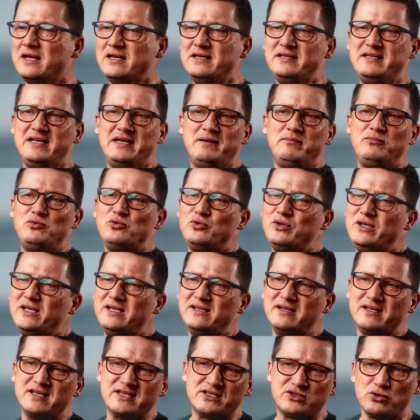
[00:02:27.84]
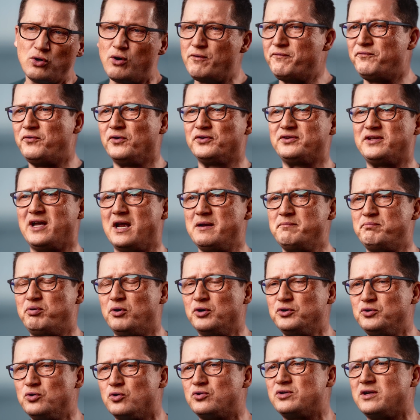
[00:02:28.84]
indem du ihnen sofort dein
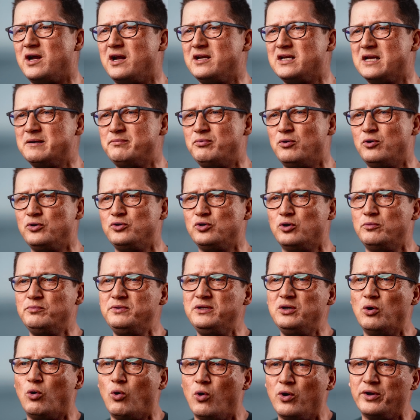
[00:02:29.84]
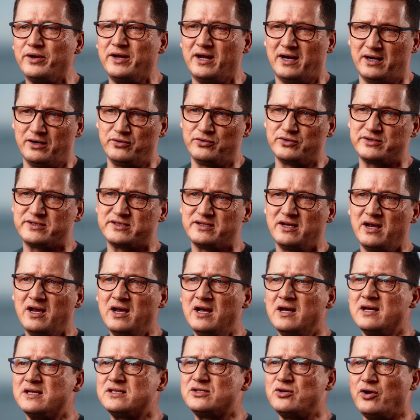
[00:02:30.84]
Produktangebot um die Ohren haust,
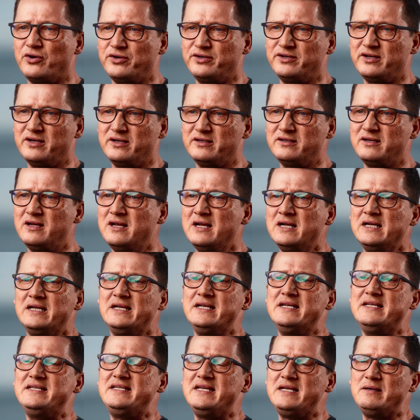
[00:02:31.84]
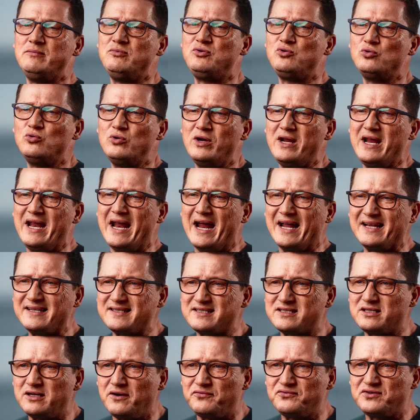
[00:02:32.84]
sondern indem du
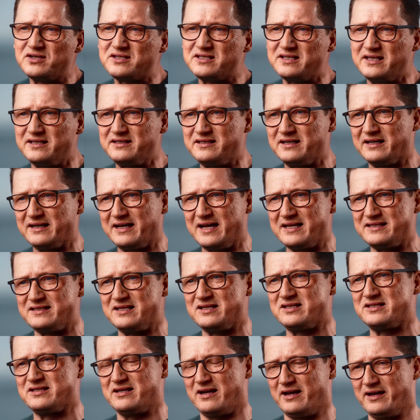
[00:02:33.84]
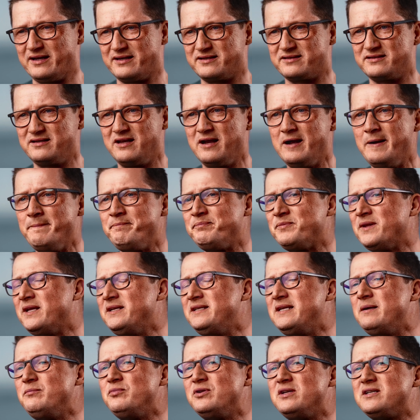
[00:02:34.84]
ernsthaftes Interesse zeigst
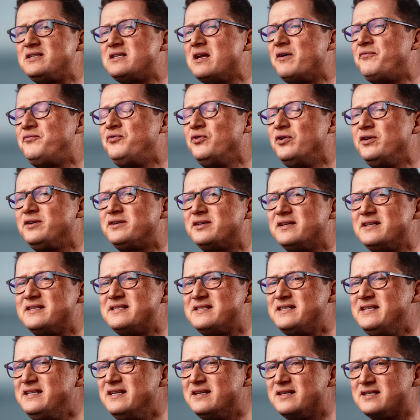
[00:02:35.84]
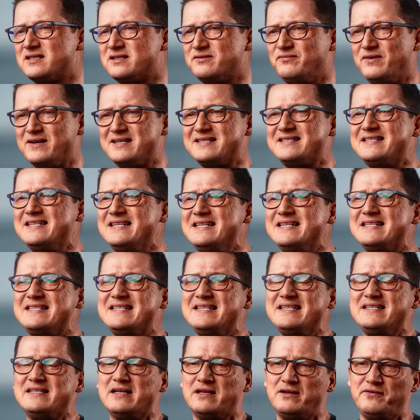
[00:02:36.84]
indem du dich dafür interessierst, was sind
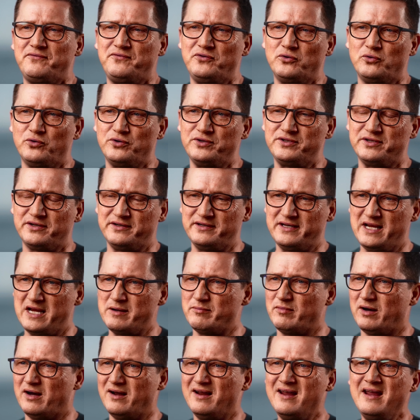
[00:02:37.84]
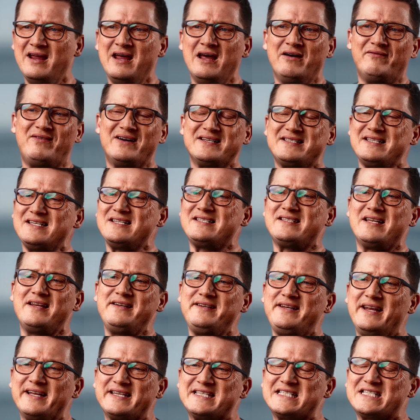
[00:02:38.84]
sie denn für Unternehmer? Was ist
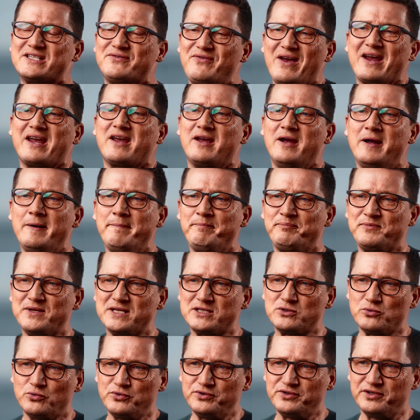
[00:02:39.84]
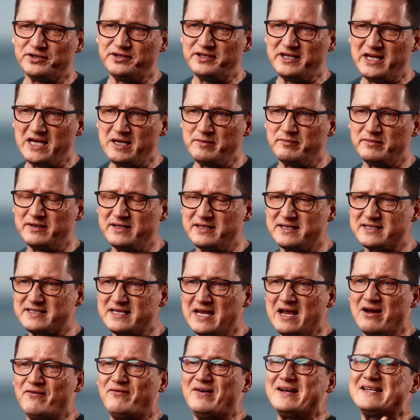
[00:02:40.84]
denn der Zweck des
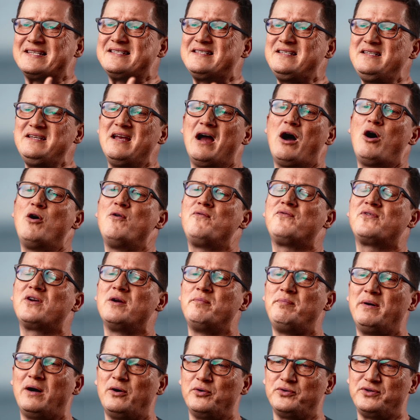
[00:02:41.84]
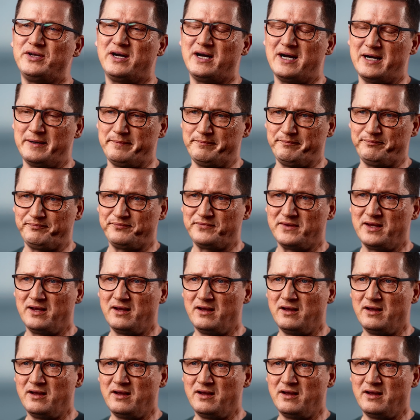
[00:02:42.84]
Unternehmens, was sie aufgebaut haben?